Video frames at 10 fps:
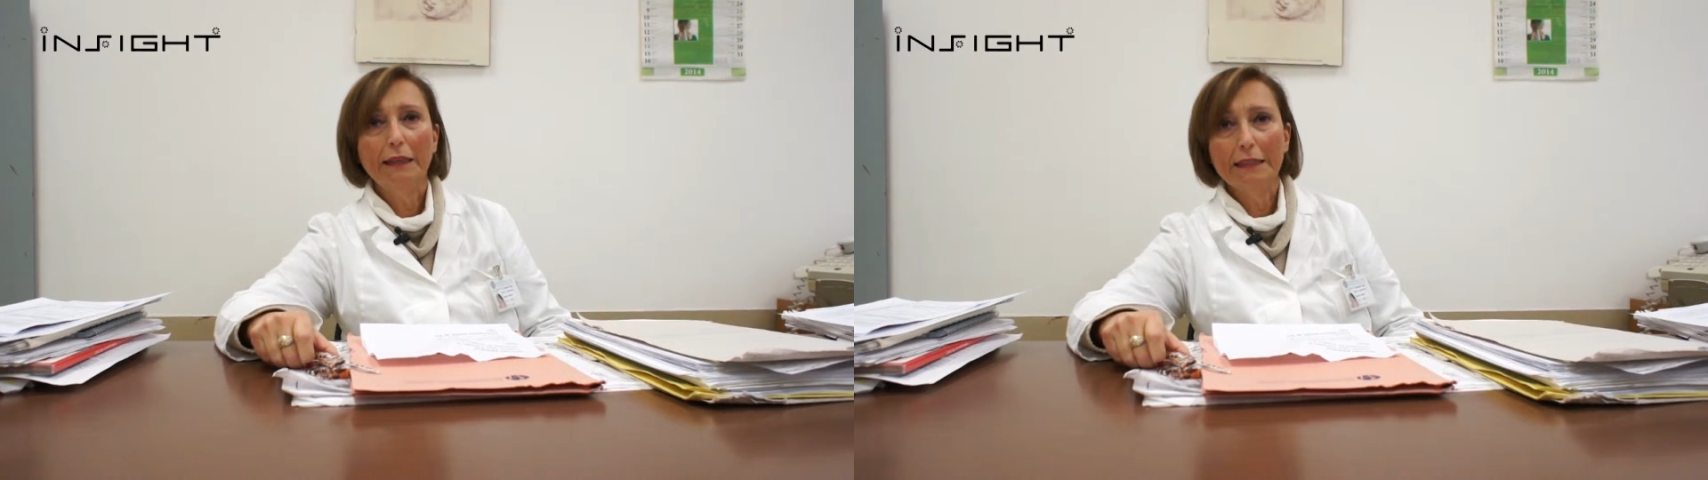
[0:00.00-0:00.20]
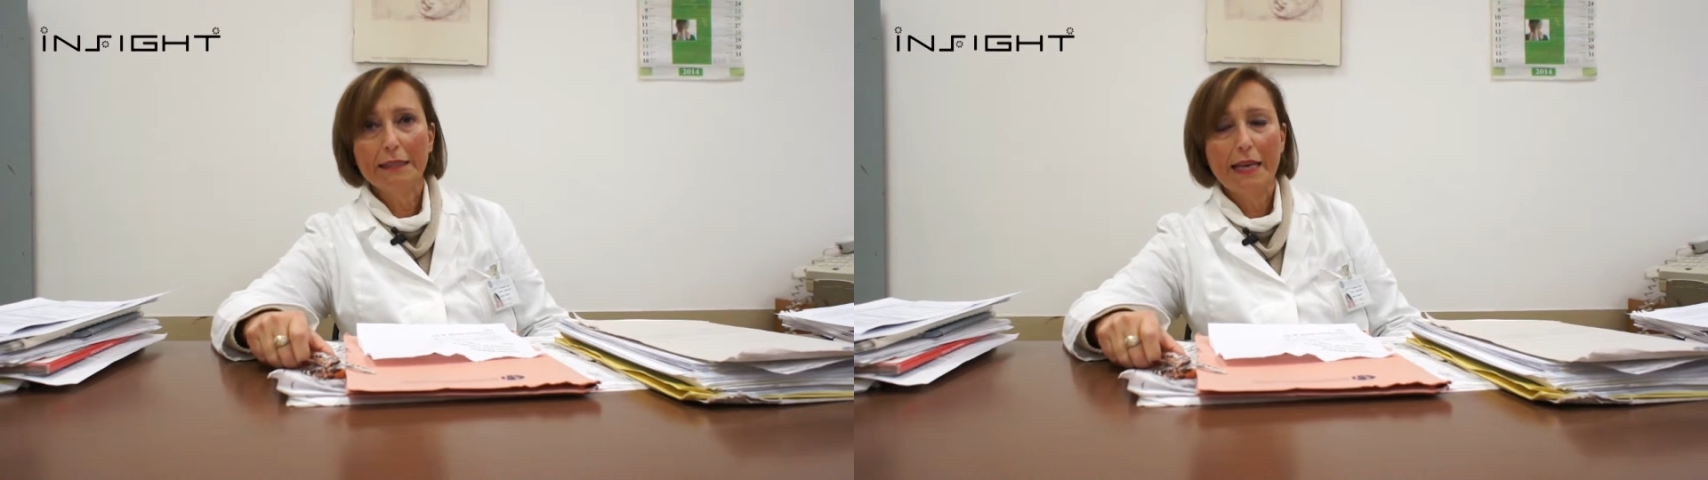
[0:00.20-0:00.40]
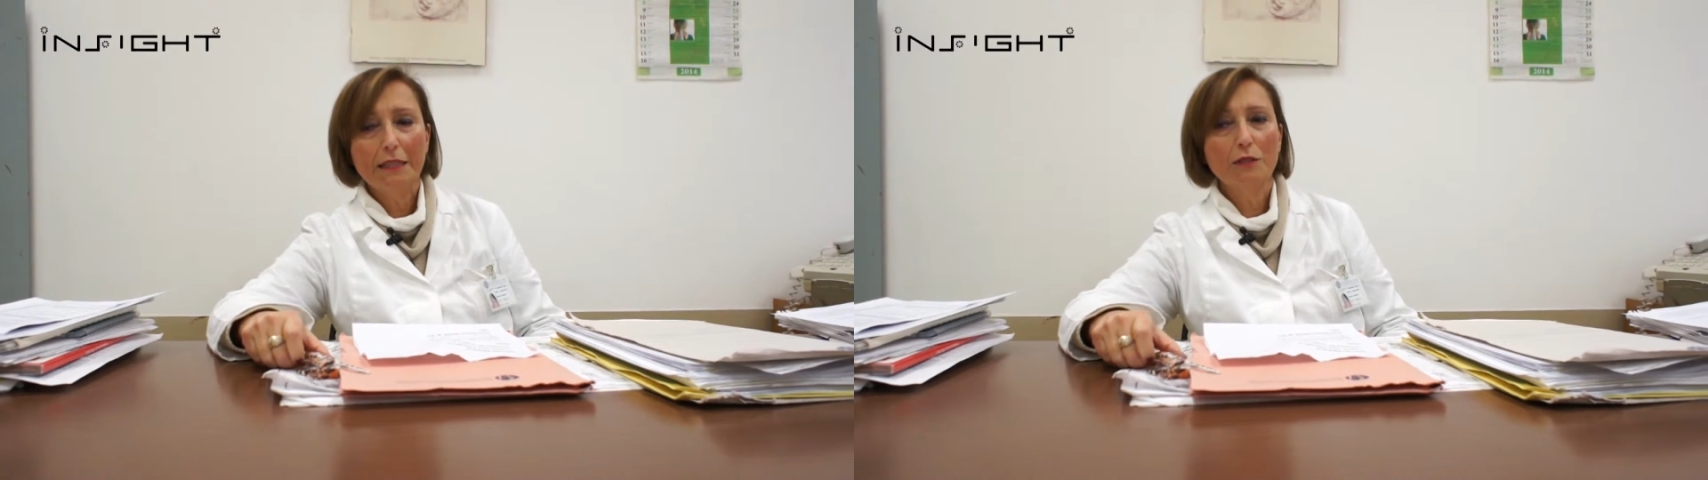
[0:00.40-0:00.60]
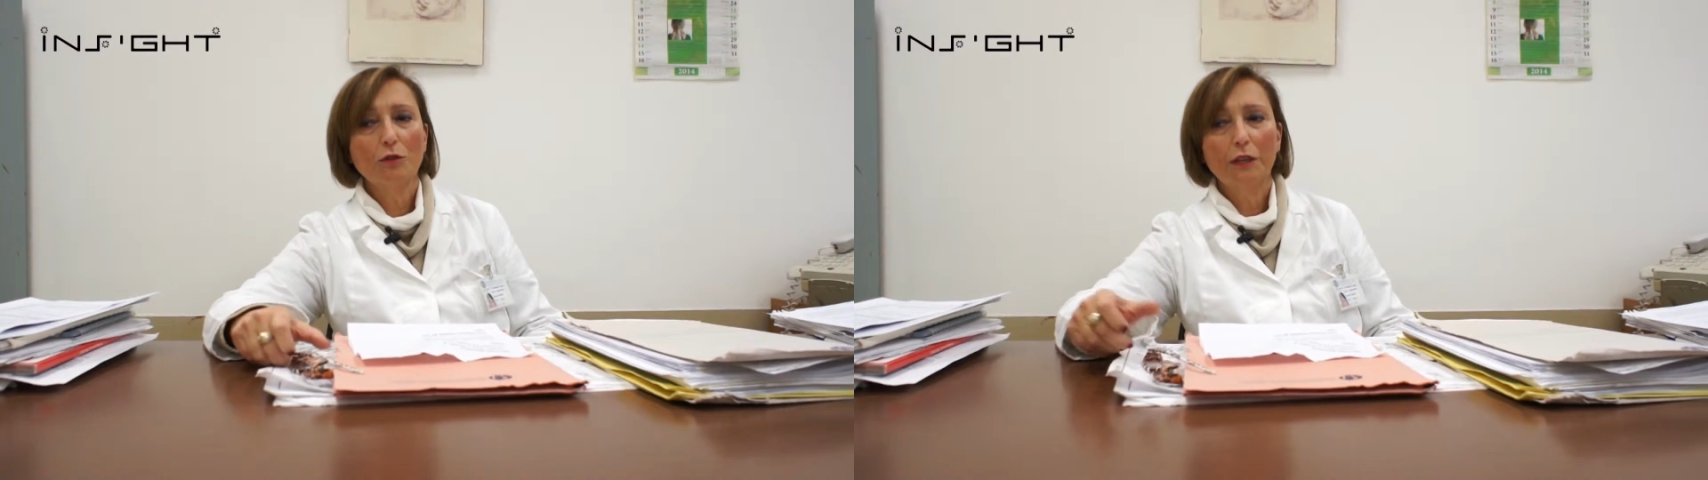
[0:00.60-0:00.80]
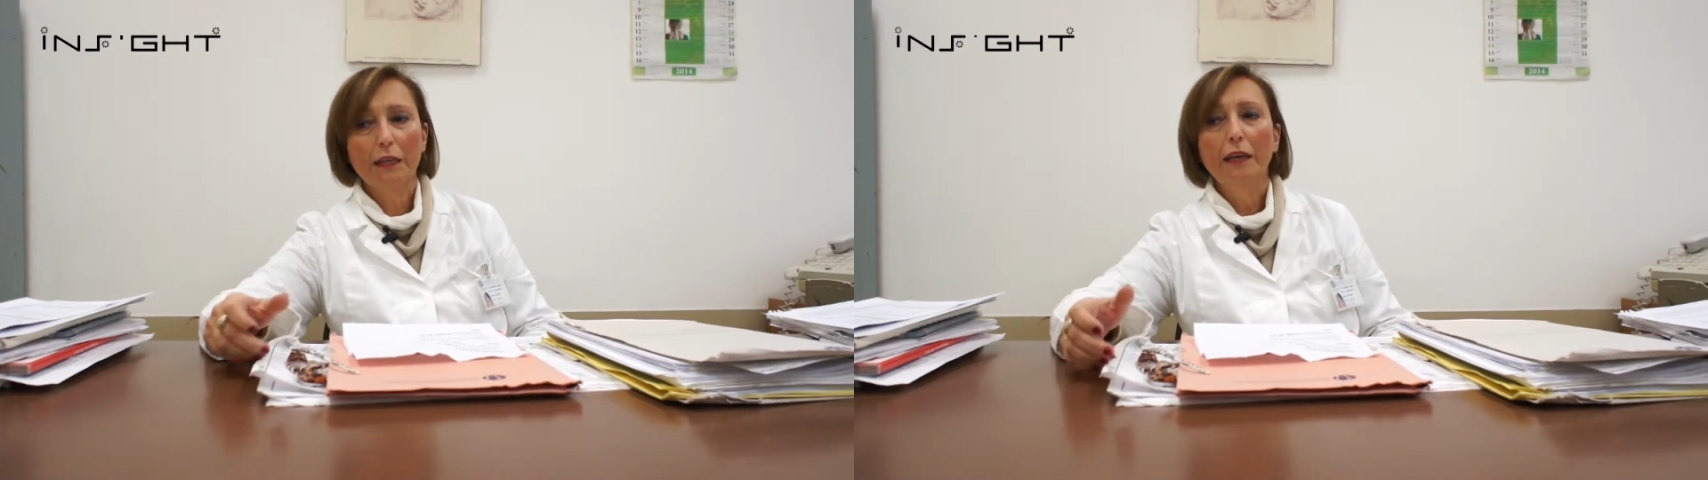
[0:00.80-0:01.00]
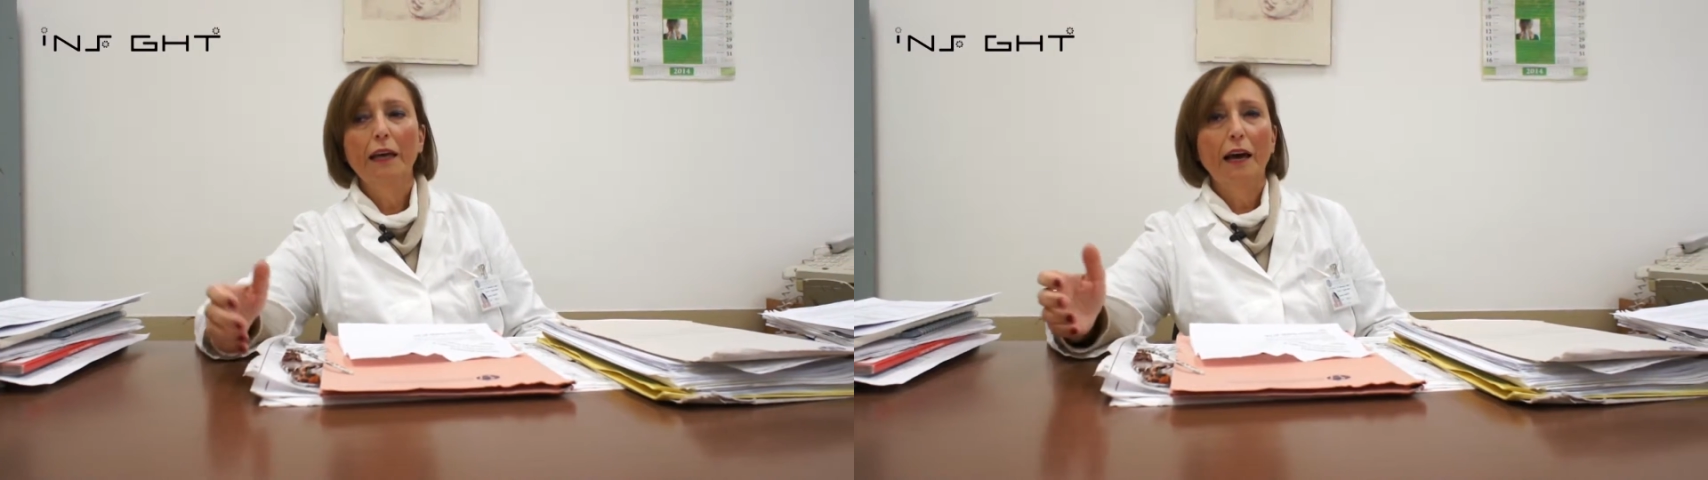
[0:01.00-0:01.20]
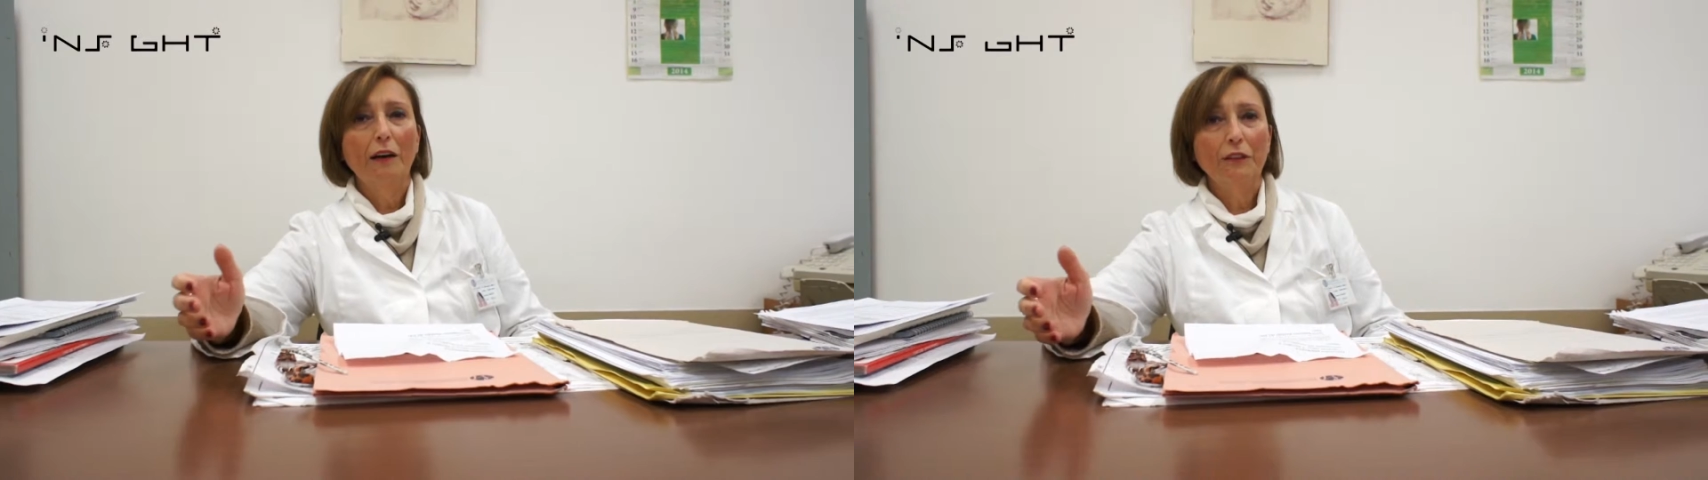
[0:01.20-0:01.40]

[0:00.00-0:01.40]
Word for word: nel senso che a